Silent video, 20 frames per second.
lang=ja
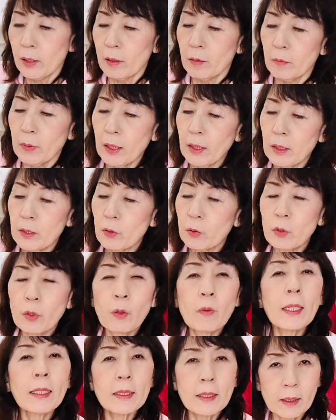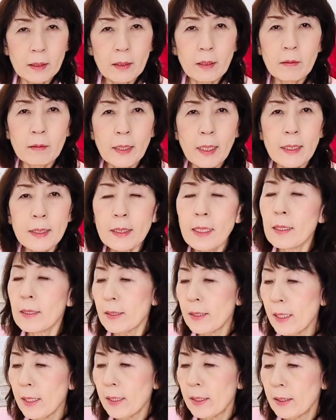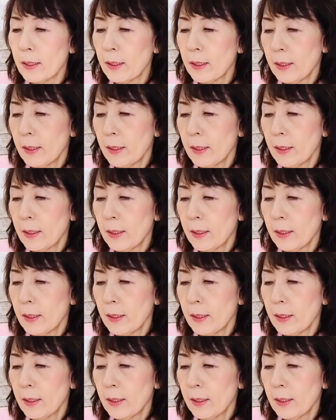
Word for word: なんかちょっと弱っちゃってる感じですね。